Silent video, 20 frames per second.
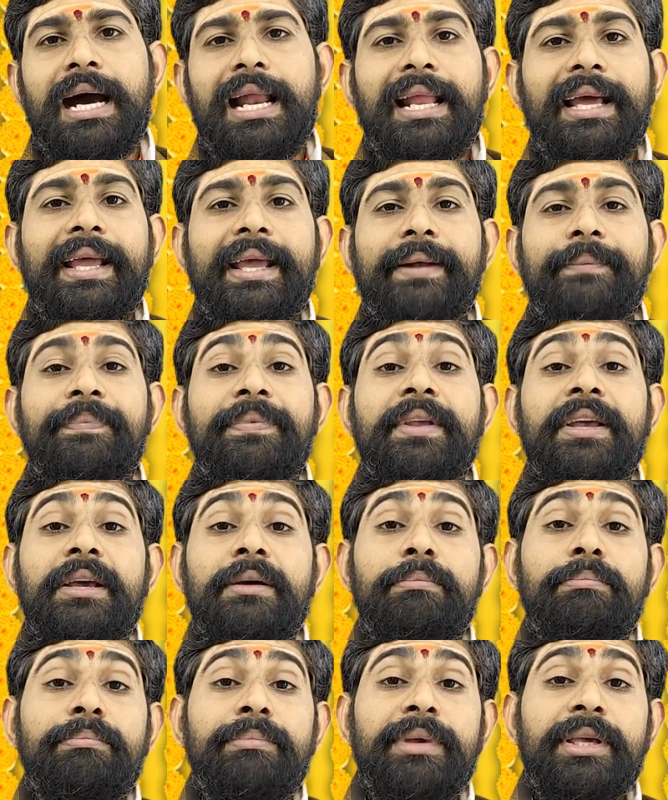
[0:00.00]
అలాగే
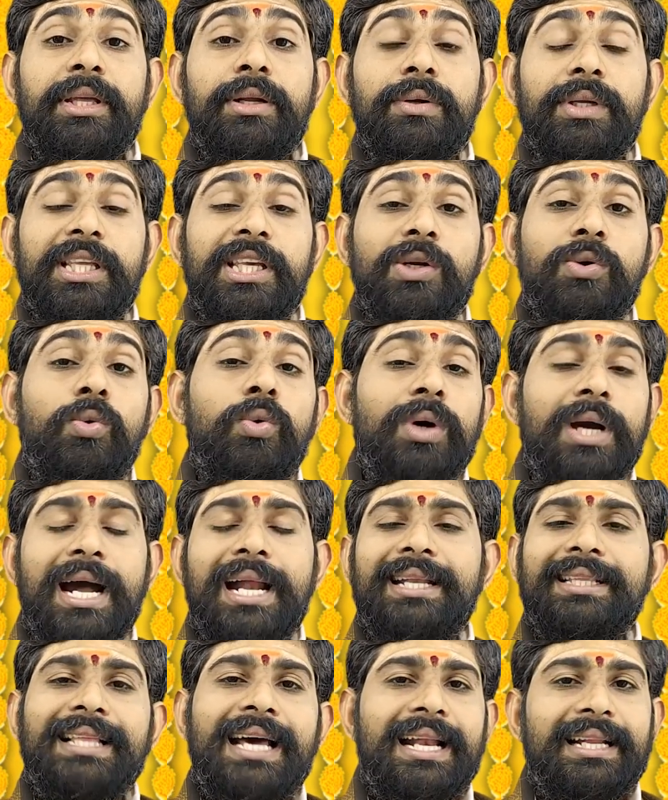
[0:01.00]
మీరు ఈ
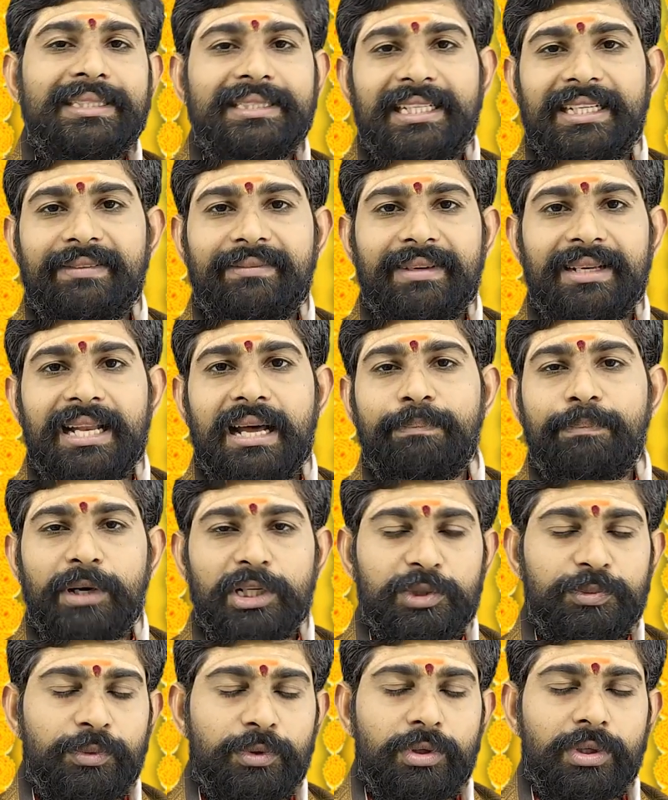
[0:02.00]
కుంకాన్ని దానం చేయడం వల్ల
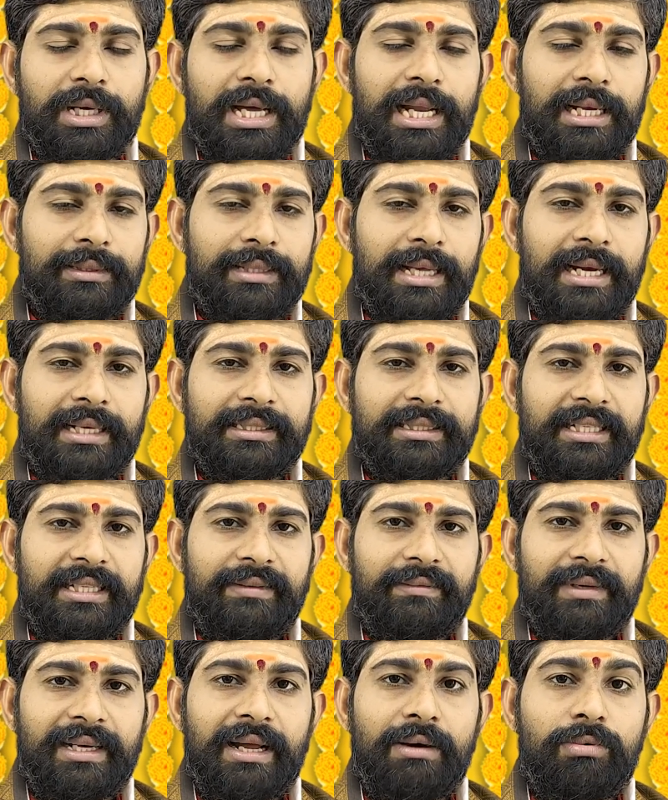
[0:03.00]
పసుపు కుంకాలు దానం
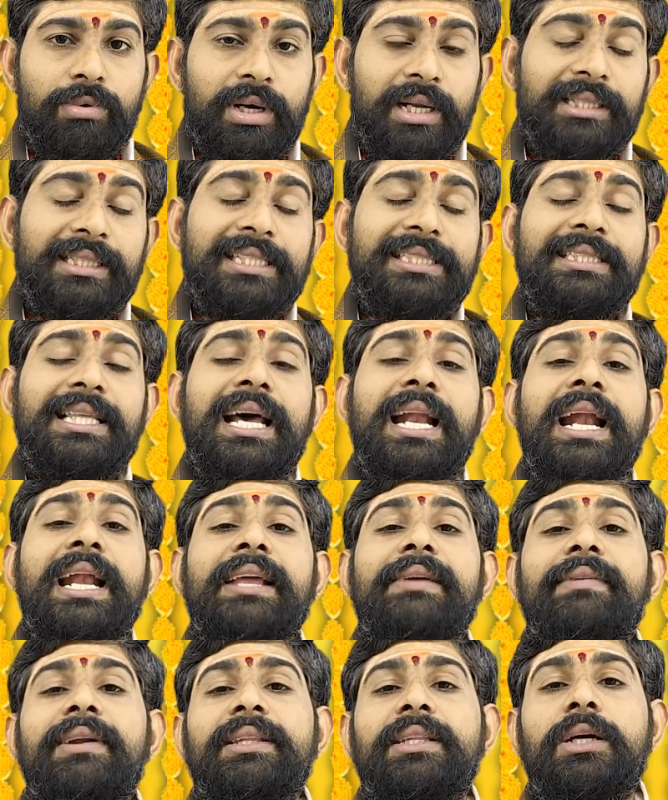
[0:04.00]
చేయడం వల్ల ఉన్నత
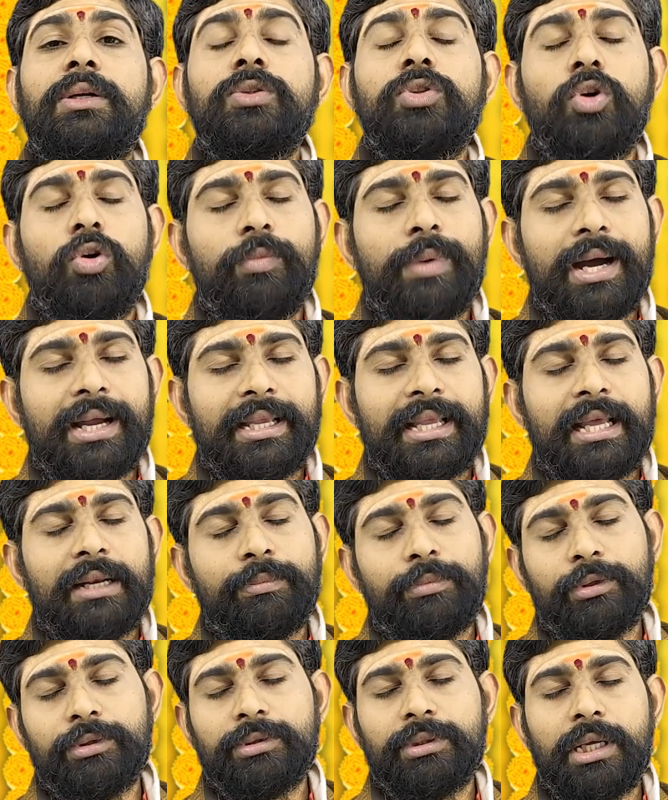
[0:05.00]
స్థానానికి వెళ్తారు
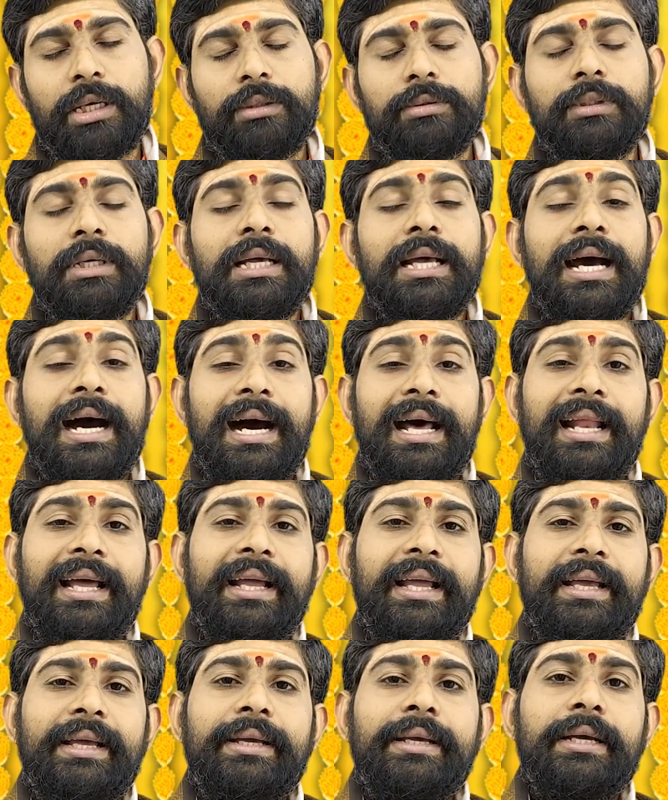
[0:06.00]
సౌభాగ్యాన్ని పొందుతారు
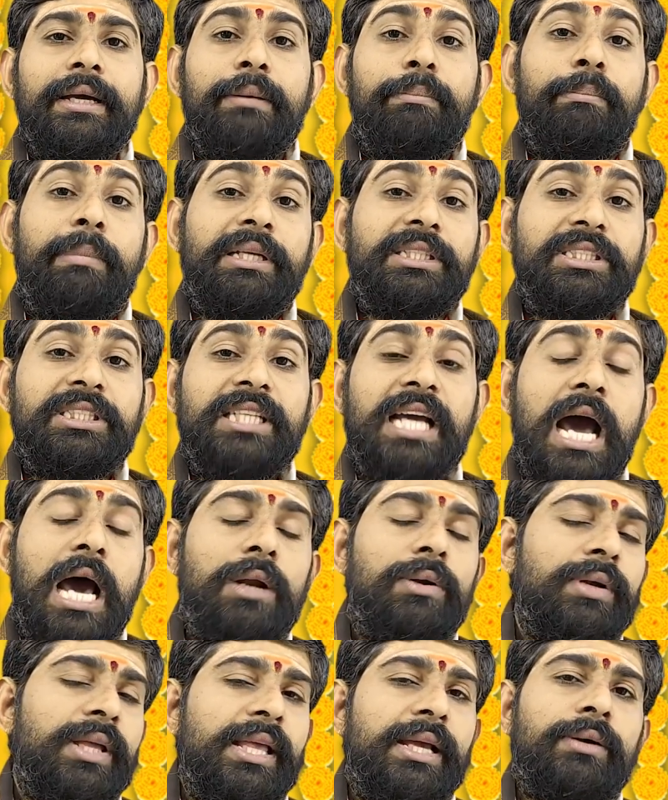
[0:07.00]
అలాగే మంచి
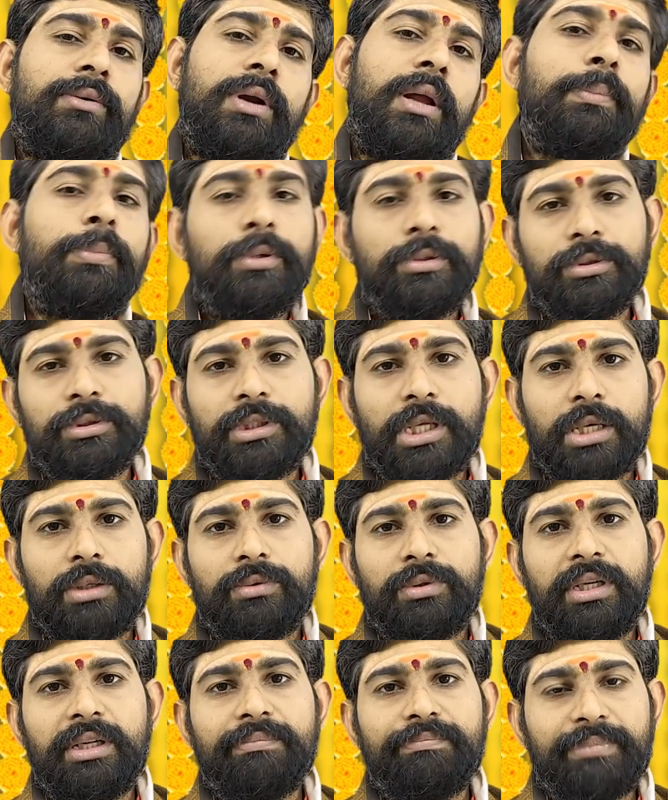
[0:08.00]
ఆరోగ్యం కూడా
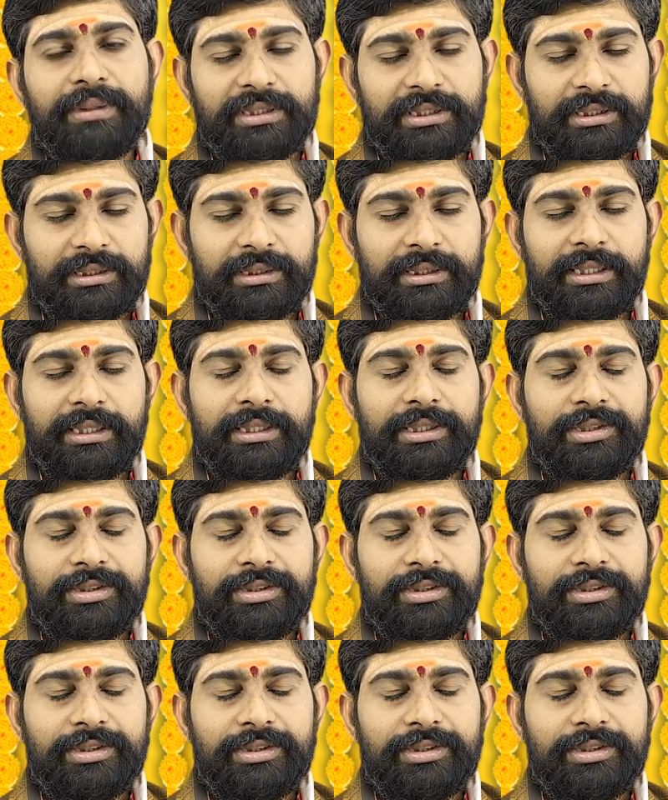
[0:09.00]
పొందుతారు అని ప్రసిద్ధి